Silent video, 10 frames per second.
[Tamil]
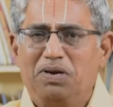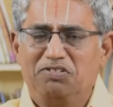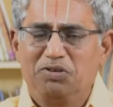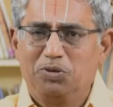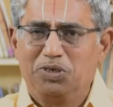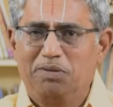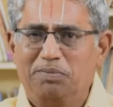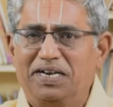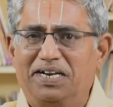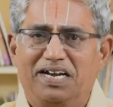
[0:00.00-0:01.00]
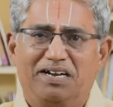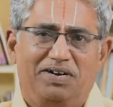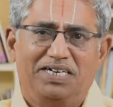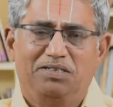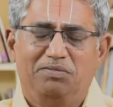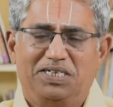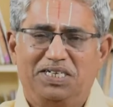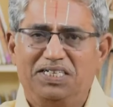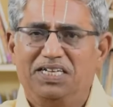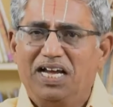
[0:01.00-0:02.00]
பசு கூட்டம் நன்றாக வாழ்ந்து
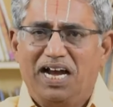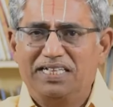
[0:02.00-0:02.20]
விட்டது